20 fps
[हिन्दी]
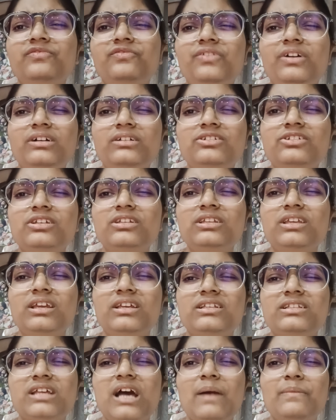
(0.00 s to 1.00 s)
फंक्शन के
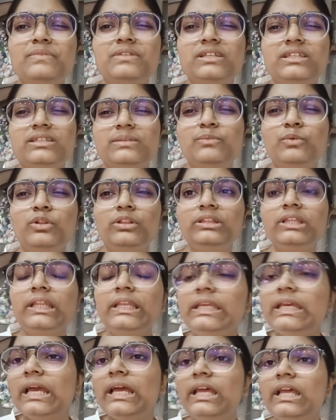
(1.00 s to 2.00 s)
हिसाब से से बोलते
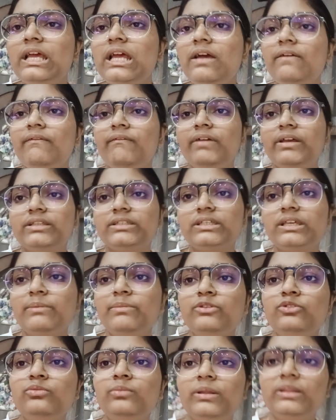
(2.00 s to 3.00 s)
नहीं है वैसे
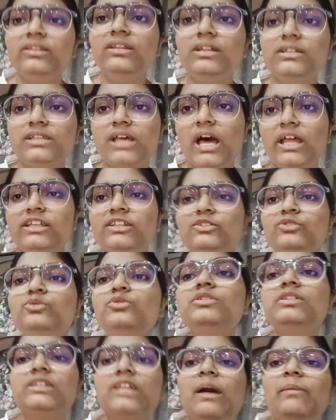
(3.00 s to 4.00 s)
अभी तू मंदिर जा रही
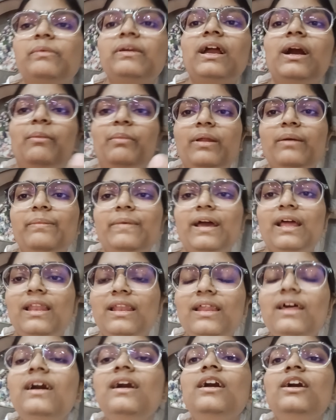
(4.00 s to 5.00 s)
उस हिसाब के कपड़े पहन
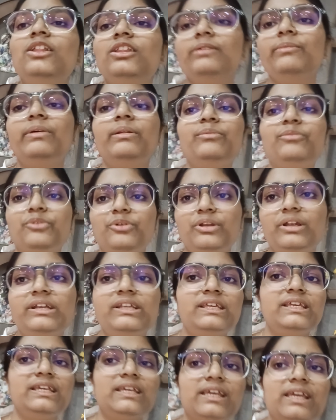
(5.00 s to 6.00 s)
ले तो मैंने बोला
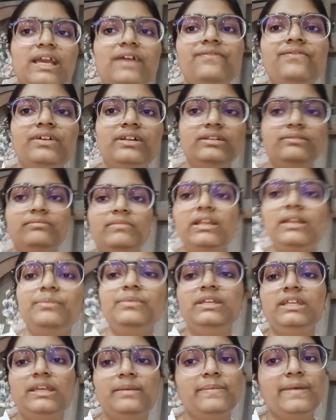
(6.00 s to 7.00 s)
ठीक है फिर मैंने
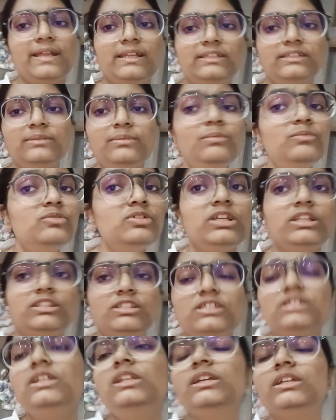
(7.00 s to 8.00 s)
अभी ये पहनी थी मुझे
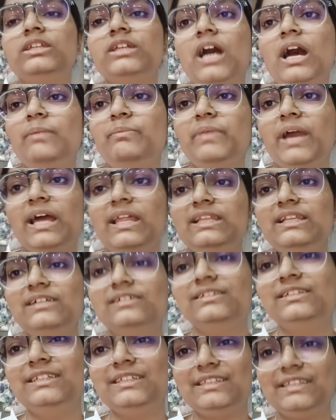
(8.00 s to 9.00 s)
अच्छी लगी यार प्यारी
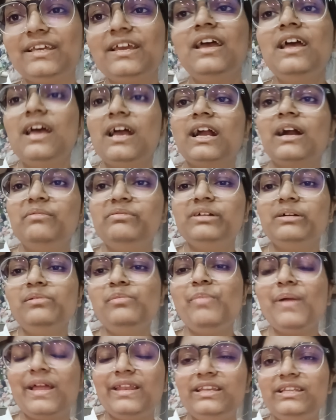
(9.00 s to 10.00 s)
लग रही थी कभी कभी
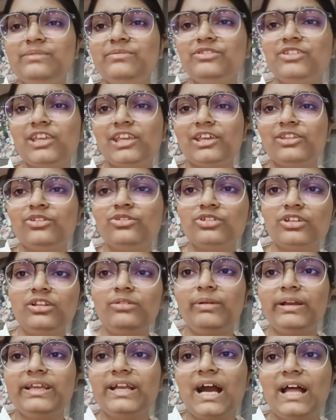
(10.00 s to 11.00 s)
पहननी भी चाहिए तो
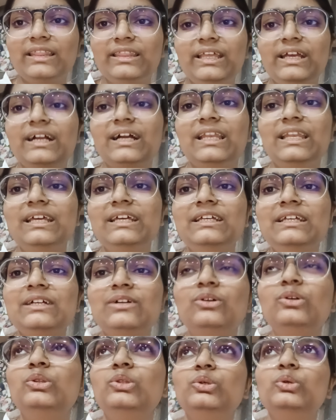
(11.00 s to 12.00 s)
चलो भाई खाते हैं गले
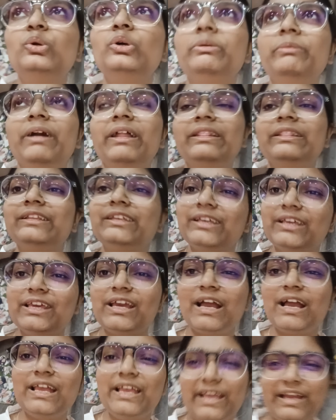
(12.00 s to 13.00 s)
हो तो कोई बात
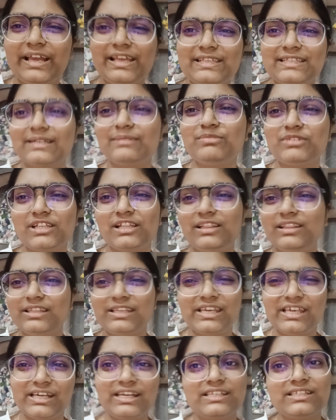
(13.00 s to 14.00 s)
नहीं एक आइसक्रीम
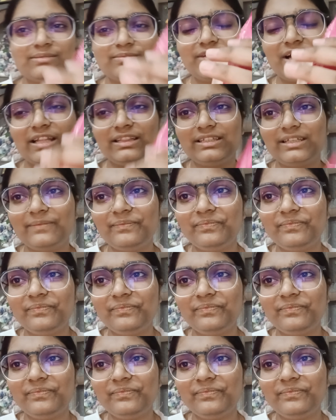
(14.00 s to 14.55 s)
चलती है एक आइसक्रीम खाते